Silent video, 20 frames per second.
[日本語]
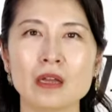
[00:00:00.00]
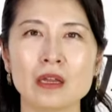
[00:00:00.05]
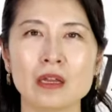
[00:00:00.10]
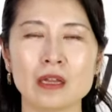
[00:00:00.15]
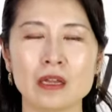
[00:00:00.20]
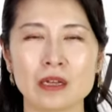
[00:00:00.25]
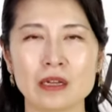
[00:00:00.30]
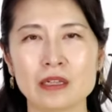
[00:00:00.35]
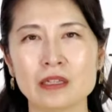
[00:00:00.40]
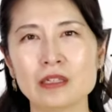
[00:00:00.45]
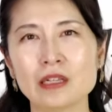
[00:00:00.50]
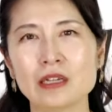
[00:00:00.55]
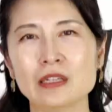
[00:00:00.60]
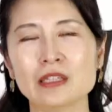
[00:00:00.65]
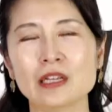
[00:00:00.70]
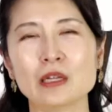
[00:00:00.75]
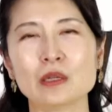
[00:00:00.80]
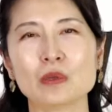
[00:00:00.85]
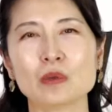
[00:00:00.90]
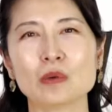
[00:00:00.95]
えー、歴代
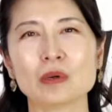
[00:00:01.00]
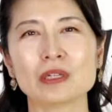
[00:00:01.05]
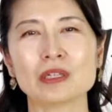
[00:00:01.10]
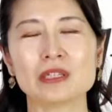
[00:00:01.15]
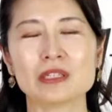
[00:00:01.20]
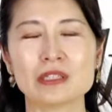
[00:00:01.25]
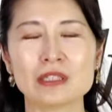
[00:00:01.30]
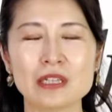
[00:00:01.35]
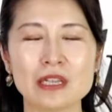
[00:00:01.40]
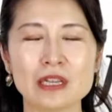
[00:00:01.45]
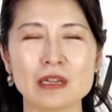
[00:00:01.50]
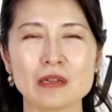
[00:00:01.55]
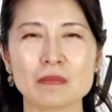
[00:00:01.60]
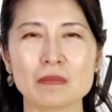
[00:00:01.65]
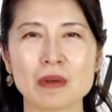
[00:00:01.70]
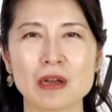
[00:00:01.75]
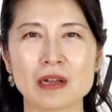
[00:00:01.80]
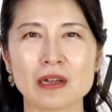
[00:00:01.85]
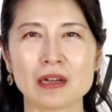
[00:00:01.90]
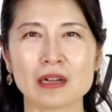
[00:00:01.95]
天皇がですね、
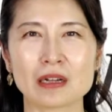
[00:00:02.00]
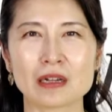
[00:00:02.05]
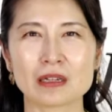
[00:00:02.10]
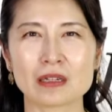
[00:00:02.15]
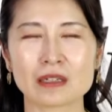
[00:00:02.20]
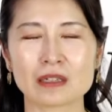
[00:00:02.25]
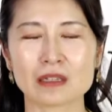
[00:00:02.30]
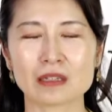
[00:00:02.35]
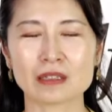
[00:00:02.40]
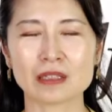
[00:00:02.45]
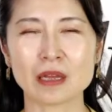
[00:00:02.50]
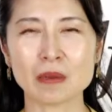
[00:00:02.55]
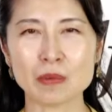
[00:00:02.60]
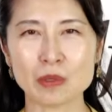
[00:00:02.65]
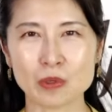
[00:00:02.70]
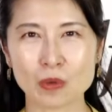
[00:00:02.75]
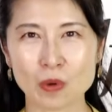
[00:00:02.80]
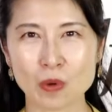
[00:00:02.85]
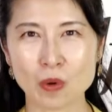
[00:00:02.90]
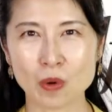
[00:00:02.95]
まあ、
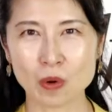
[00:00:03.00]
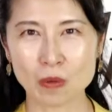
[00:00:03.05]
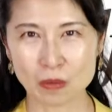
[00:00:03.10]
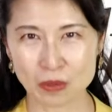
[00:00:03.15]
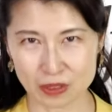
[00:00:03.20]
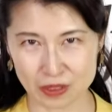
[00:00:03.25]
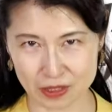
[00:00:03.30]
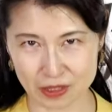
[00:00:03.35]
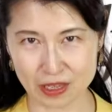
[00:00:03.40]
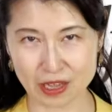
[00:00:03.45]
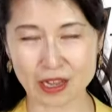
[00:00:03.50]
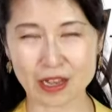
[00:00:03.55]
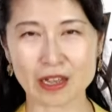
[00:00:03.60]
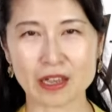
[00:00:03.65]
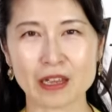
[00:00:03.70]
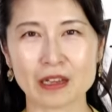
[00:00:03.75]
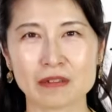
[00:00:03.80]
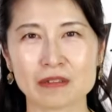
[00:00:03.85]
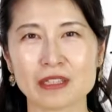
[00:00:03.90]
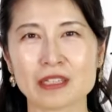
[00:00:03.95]
民を思って
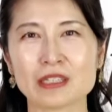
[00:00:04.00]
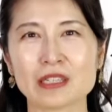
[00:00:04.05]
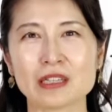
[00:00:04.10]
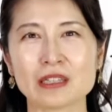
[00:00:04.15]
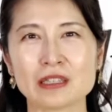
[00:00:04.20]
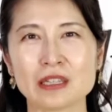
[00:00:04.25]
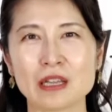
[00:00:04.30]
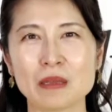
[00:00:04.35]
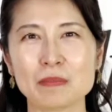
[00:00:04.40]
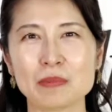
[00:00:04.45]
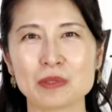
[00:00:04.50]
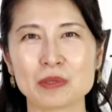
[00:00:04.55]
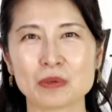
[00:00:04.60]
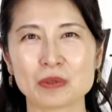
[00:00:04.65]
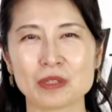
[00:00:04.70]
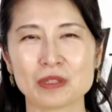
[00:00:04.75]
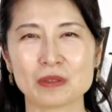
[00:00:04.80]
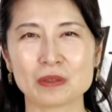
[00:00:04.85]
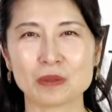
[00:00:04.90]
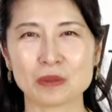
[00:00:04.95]
くださった
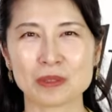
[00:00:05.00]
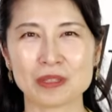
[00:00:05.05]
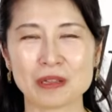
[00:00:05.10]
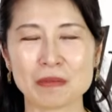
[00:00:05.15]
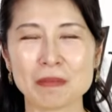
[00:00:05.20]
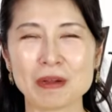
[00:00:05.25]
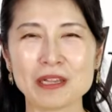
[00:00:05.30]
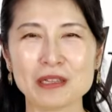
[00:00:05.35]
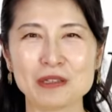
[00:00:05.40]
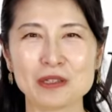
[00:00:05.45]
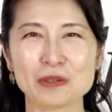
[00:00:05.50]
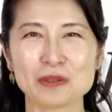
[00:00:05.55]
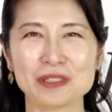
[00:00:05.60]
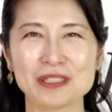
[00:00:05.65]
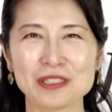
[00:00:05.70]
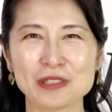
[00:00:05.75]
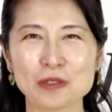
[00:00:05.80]
エピソードって毎挙にい